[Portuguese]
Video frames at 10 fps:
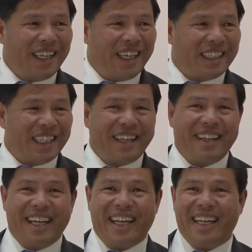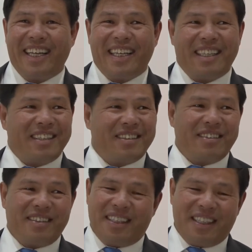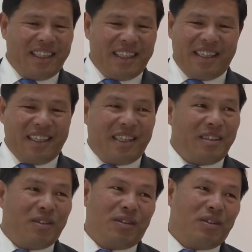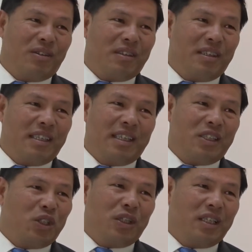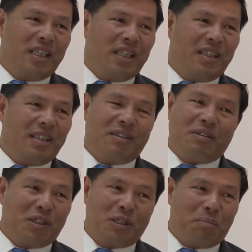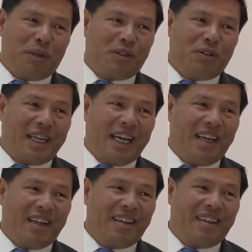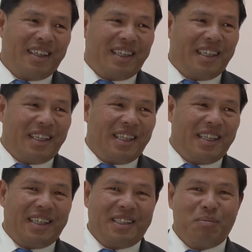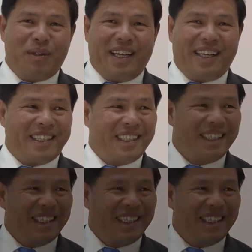Até, né? Isto é, na China não se pode tocar as mulheres.